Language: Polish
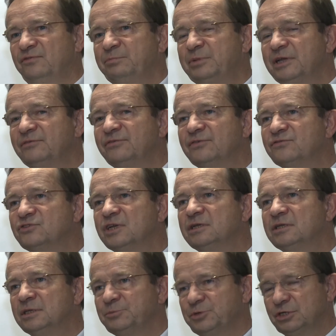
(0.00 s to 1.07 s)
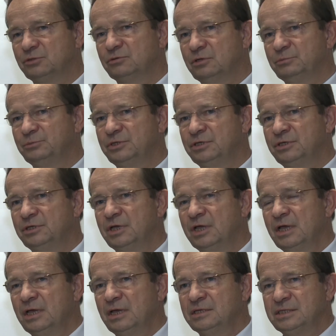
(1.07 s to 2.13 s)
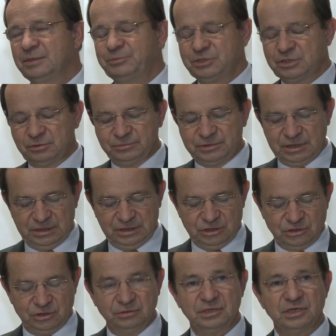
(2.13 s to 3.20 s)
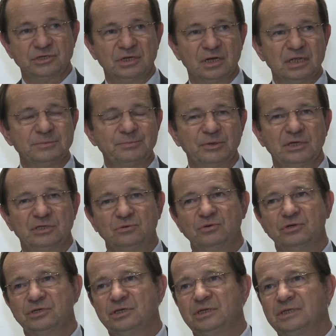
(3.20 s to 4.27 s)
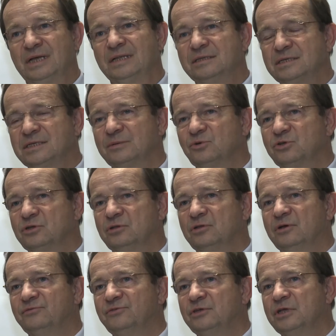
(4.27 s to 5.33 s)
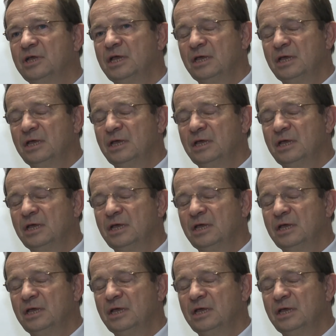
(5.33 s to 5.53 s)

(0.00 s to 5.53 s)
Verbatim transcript: Wbrew wszelkim regułom i zapisom ten rząd jeszcze raz pokazuje, że jest antysamorządowy